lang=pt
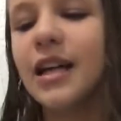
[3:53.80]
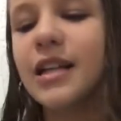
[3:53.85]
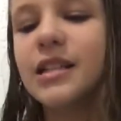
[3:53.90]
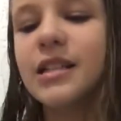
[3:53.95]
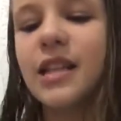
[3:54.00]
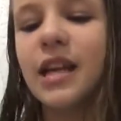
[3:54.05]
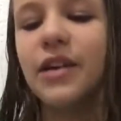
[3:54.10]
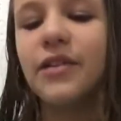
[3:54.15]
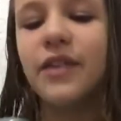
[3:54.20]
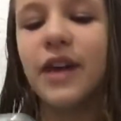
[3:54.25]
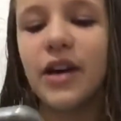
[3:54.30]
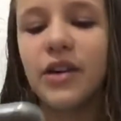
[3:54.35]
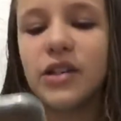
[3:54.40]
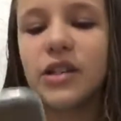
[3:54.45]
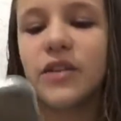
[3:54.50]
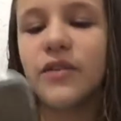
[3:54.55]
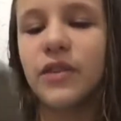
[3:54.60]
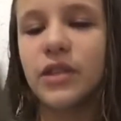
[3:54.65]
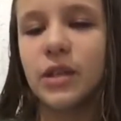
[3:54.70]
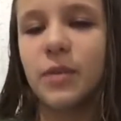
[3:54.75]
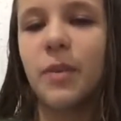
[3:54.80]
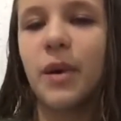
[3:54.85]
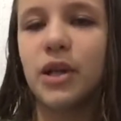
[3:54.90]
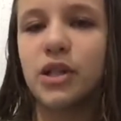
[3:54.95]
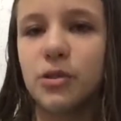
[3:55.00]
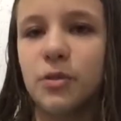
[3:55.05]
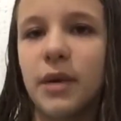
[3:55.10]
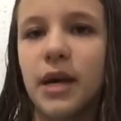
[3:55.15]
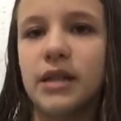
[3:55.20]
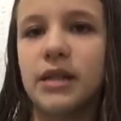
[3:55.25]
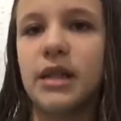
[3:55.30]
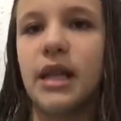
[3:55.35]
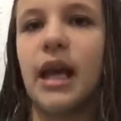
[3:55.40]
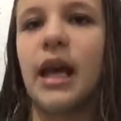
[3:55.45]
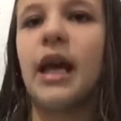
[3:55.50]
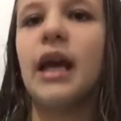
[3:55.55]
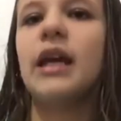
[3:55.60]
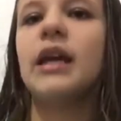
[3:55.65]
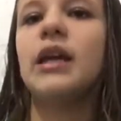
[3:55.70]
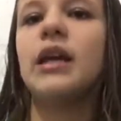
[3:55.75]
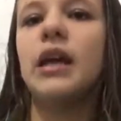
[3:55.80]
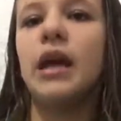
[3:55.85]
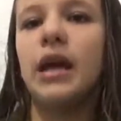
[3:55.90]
Tem vários que você pode bater e